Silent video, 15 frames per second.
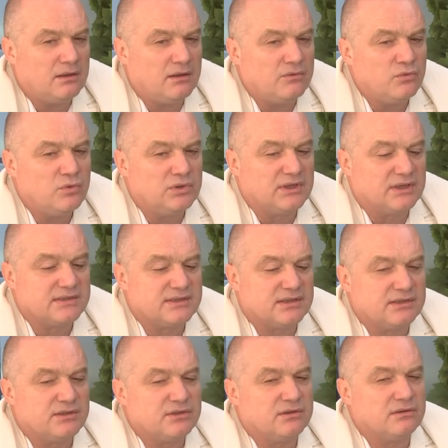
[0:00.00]
его, так
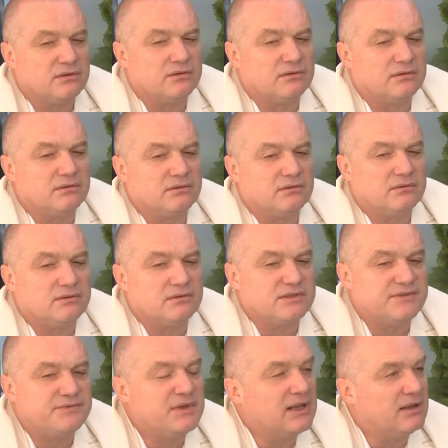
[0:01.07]
сказать, э,
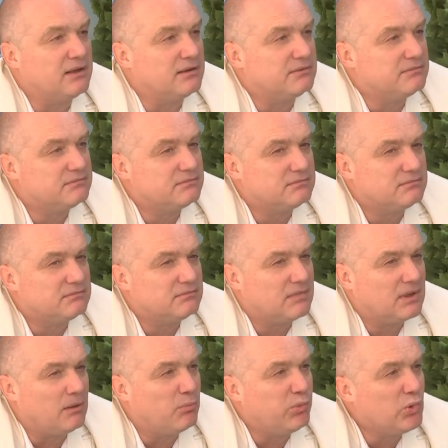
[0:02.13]
сферы
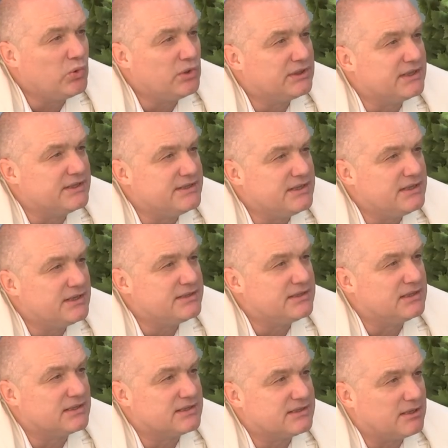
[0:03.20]
работы,
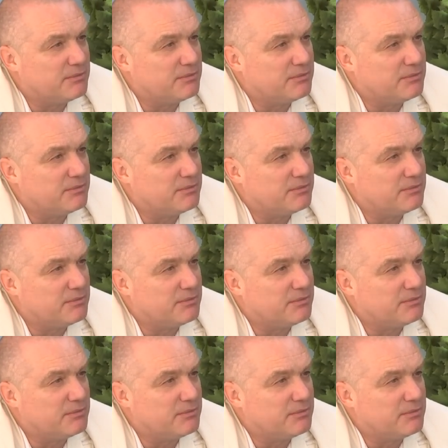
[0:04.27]
деятельности,